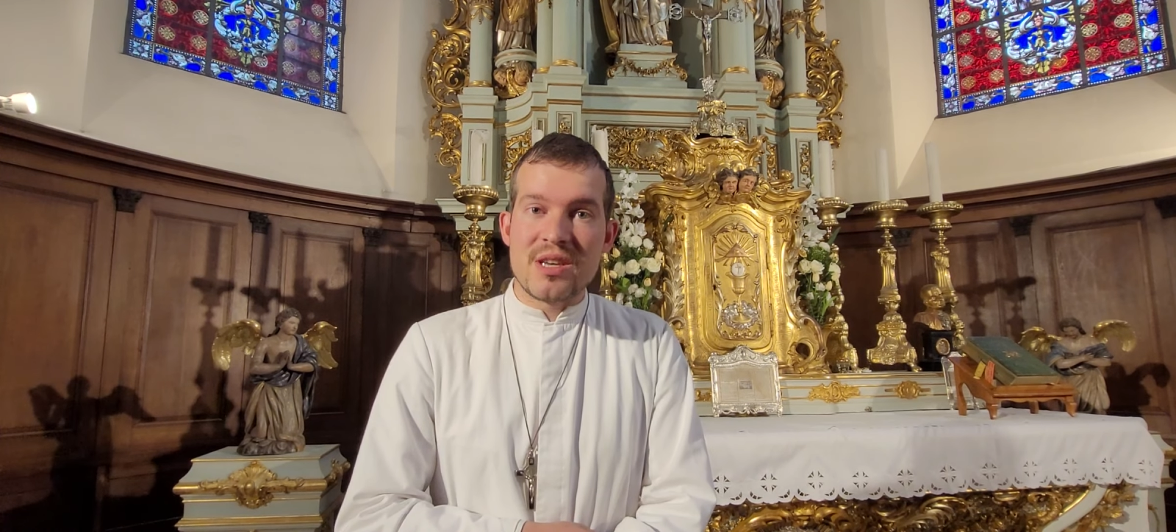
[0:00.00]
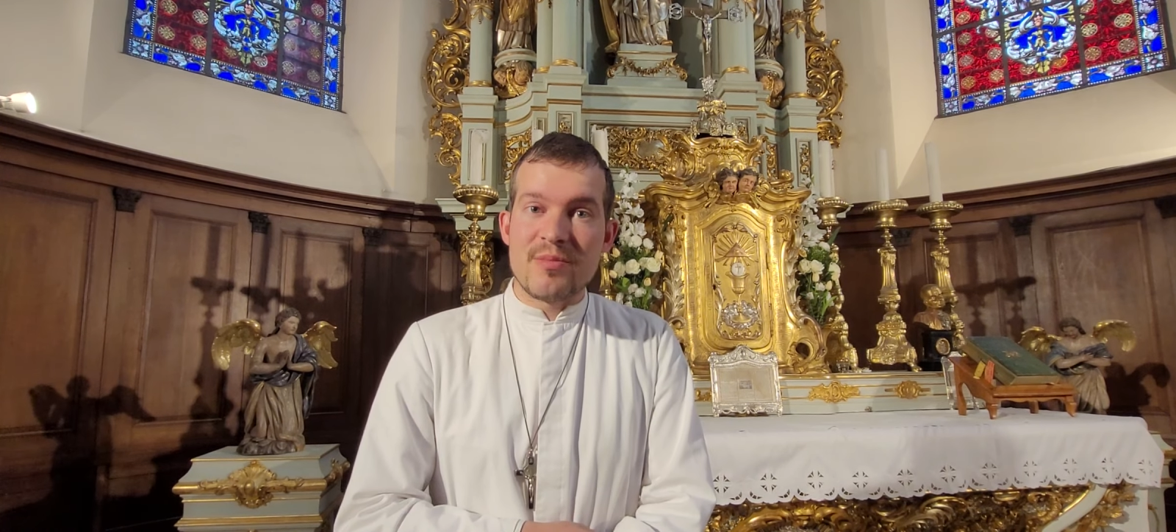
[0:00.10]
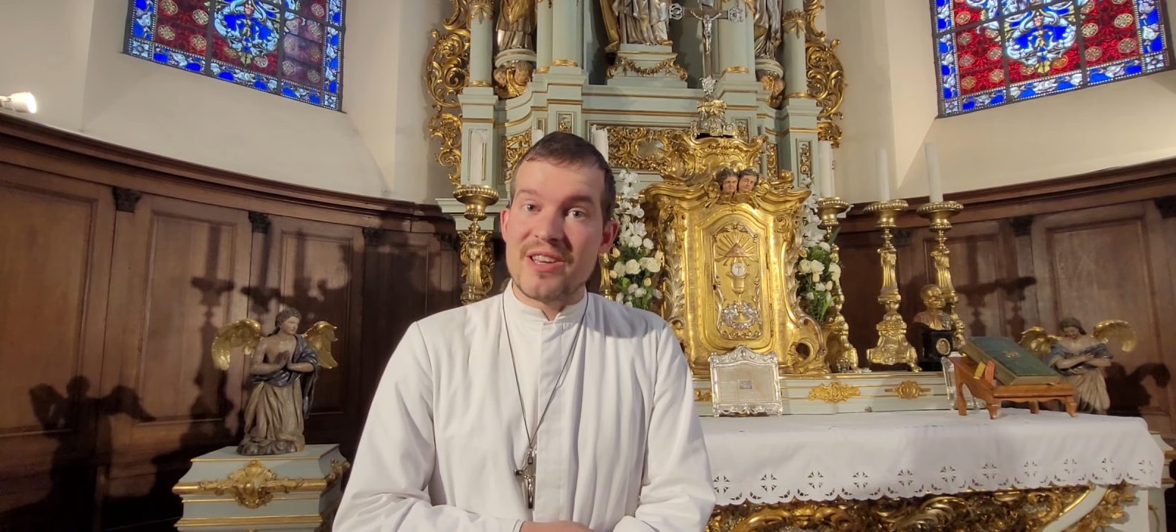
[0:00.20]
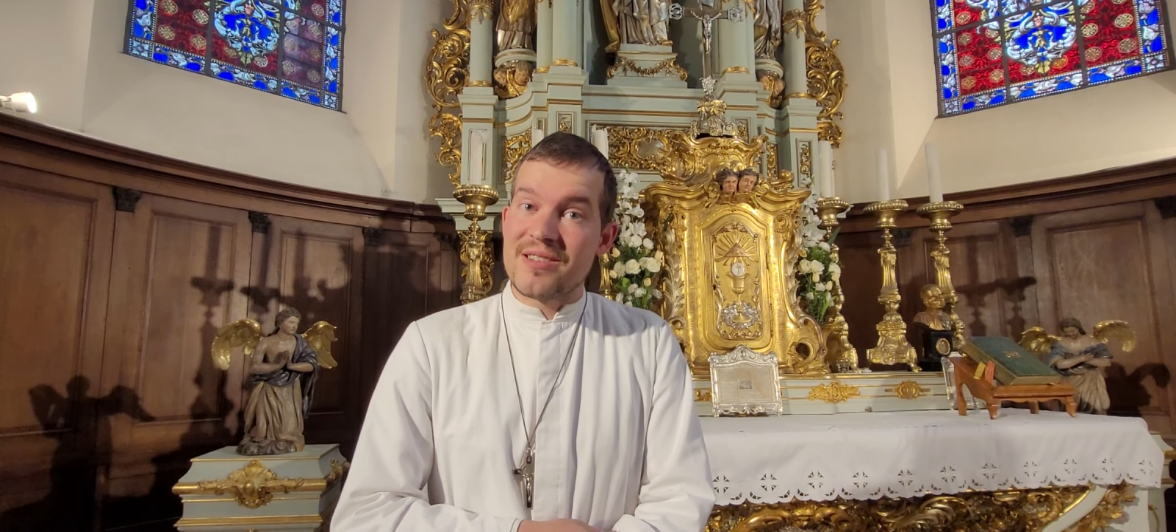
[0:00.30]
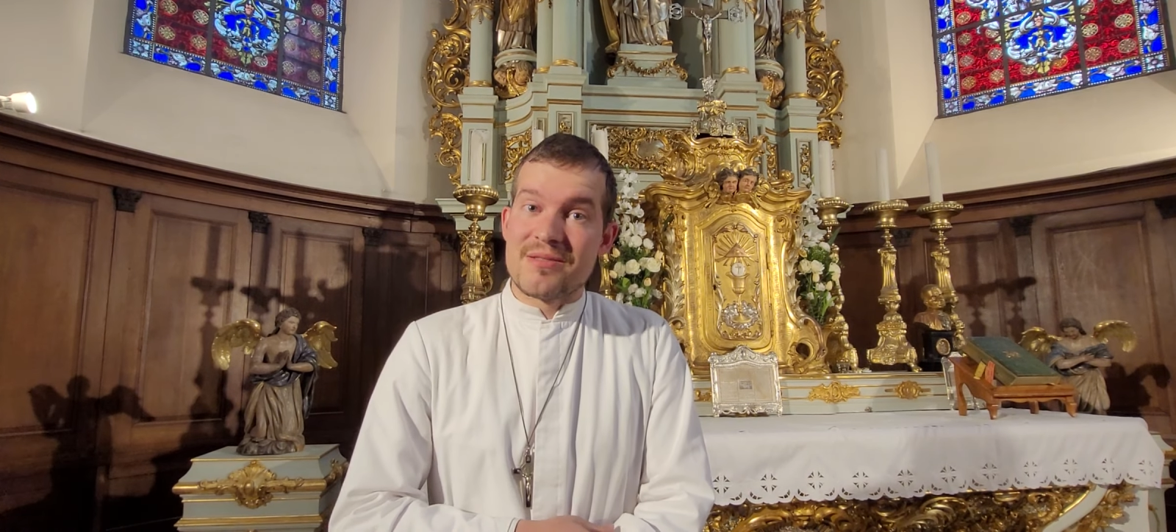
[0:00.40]

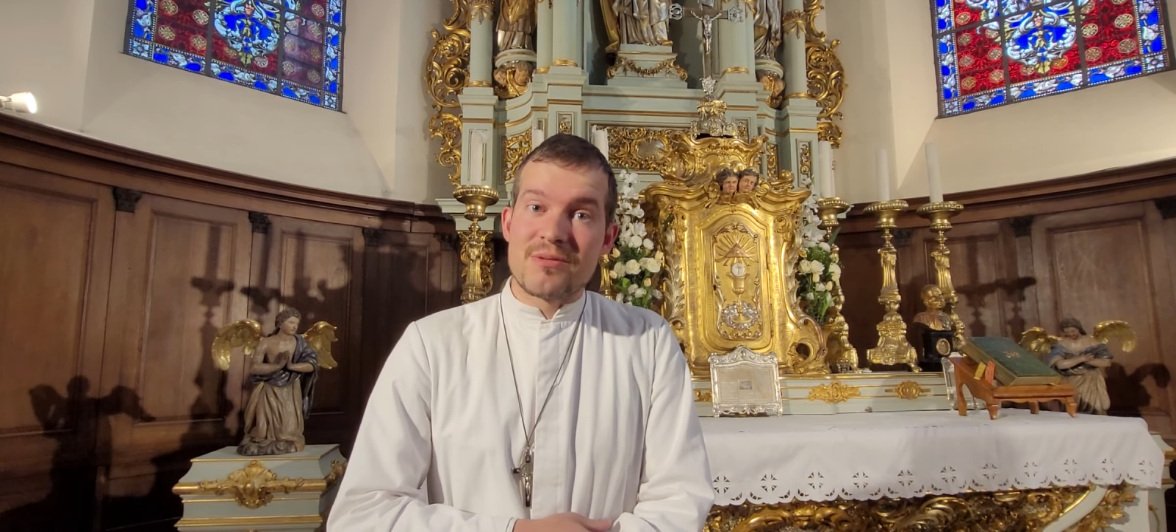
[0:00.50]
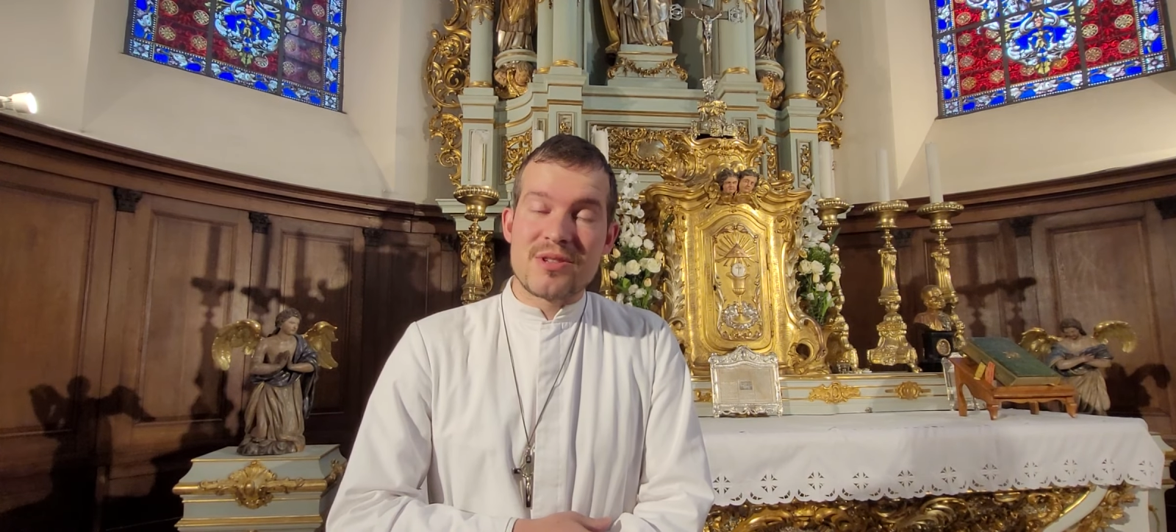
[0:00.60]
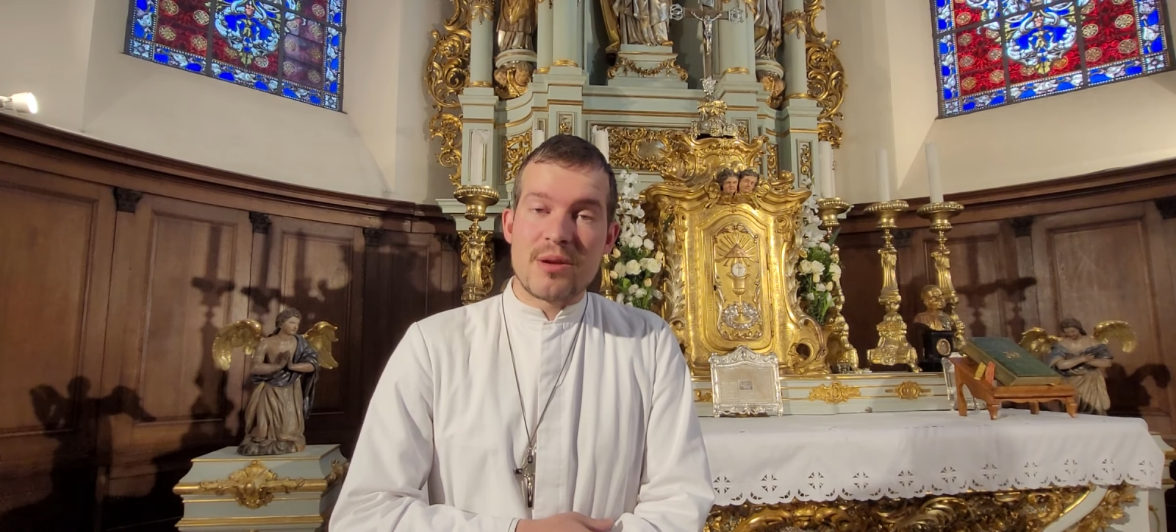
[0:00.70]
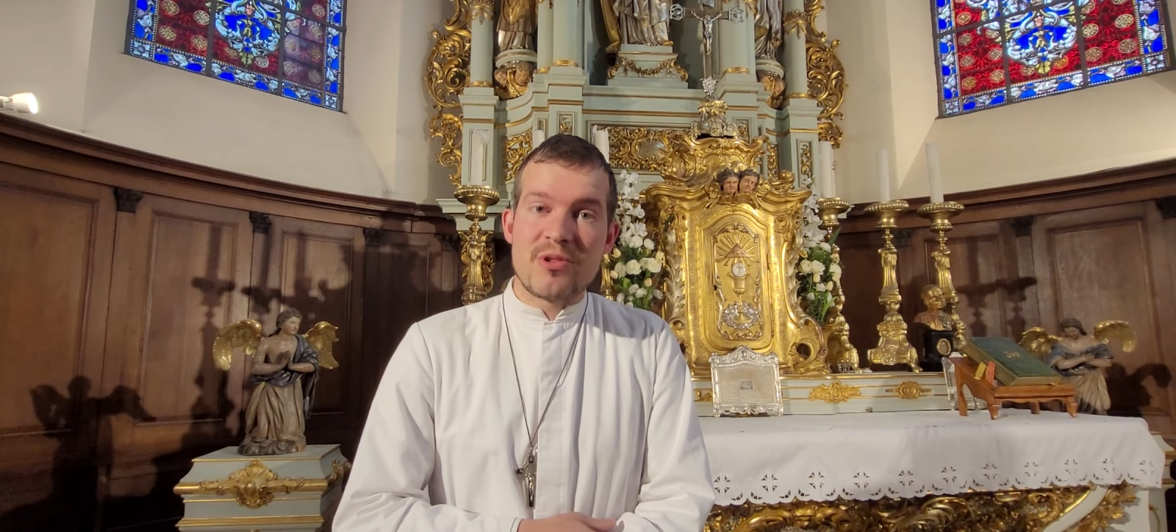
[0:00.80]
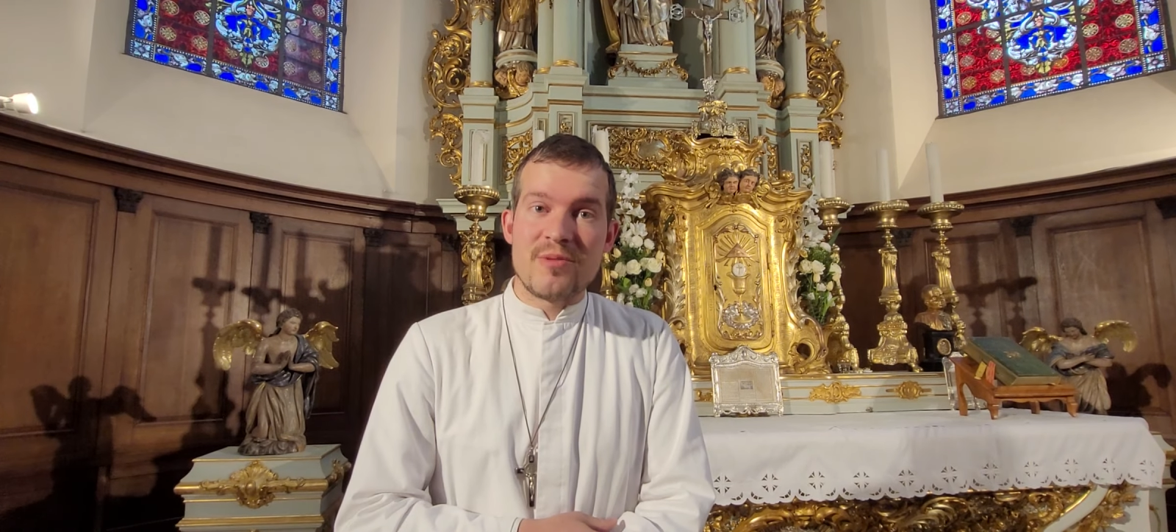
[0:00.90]
aimer, tout
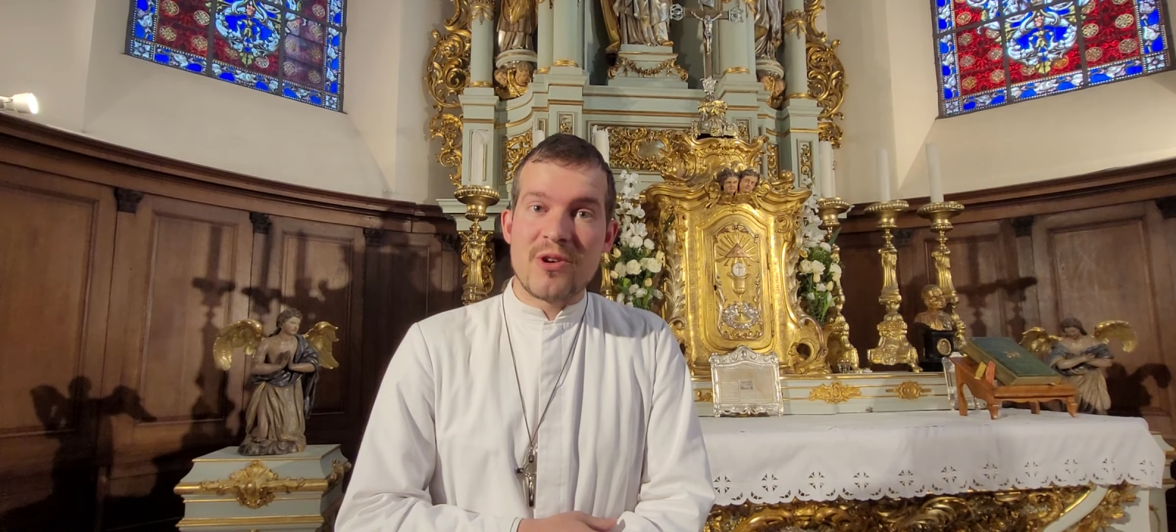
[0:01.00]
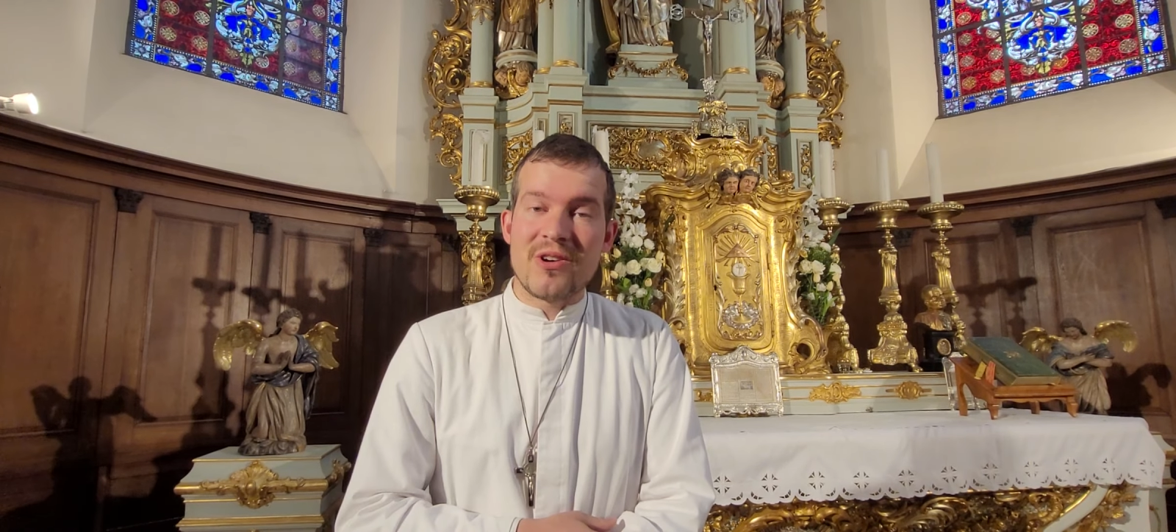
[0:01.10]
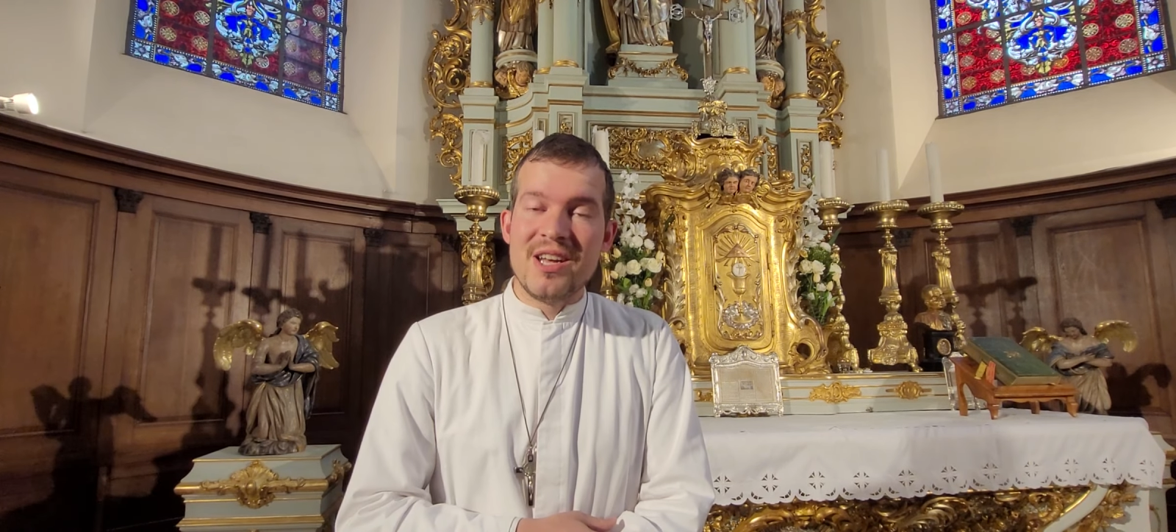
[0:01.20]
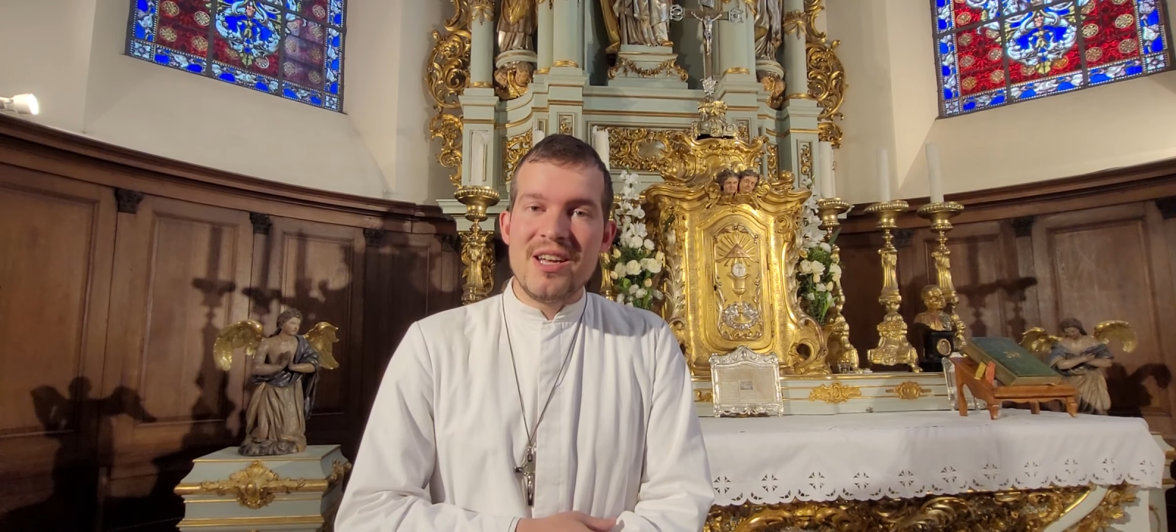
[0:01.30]
simplement,